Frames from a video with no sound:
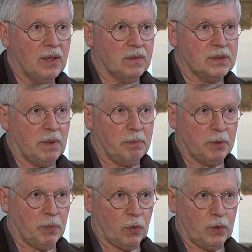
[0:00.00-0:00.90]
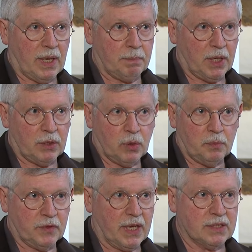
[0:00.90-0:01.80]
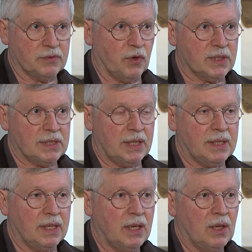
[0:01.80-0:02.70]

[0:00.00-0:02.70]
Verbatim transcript: und zwar mit Brot abgetupft, ganz vorsichtig,